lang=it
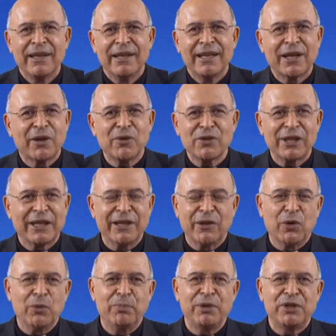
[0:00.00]
La cosa che
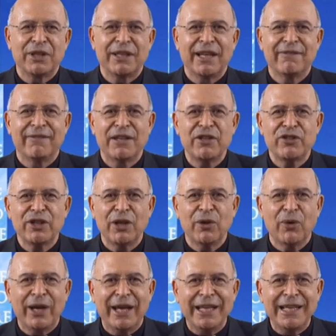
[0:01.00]
colpisce nel
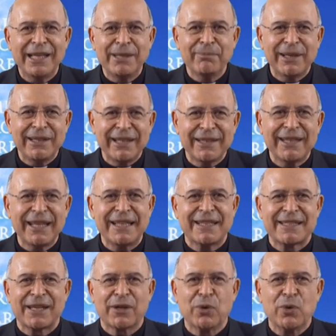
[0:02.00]
Vangelo è
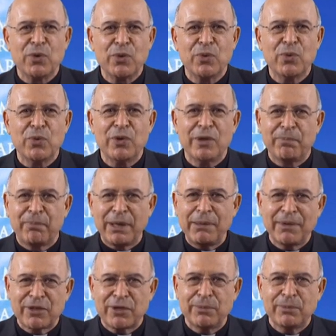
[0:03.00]
l'immediatezza con cui
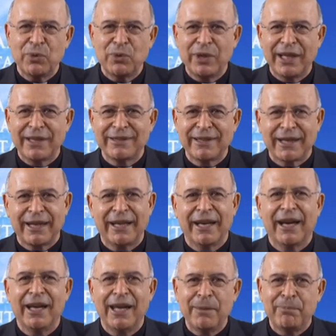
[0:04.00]
prima Simone e
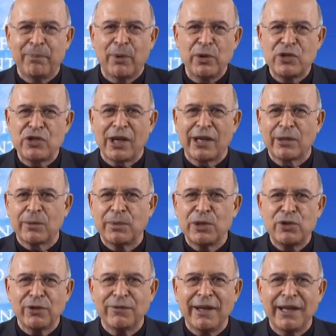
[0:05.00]
Andrea e poi Giacomo
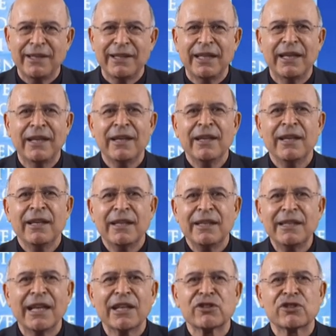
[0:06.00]
e Giovanni
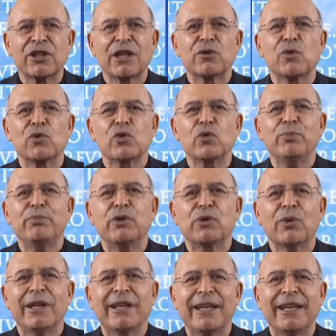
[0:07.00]
lasciato
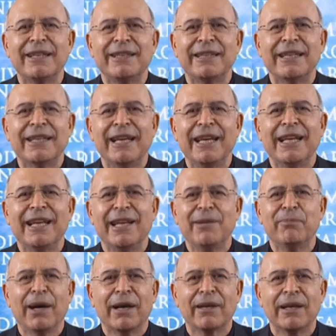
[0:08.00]
subito le reti e
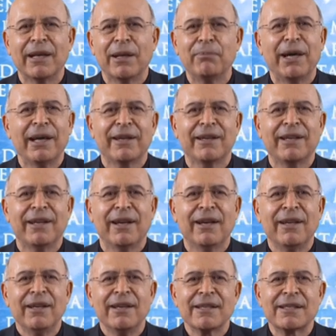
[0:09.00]
bar- la
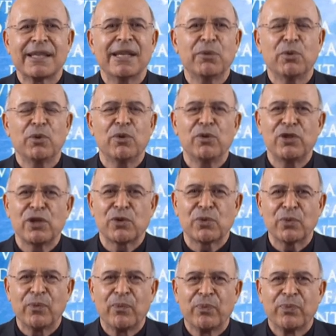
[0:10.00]
barca, seguono Gesù.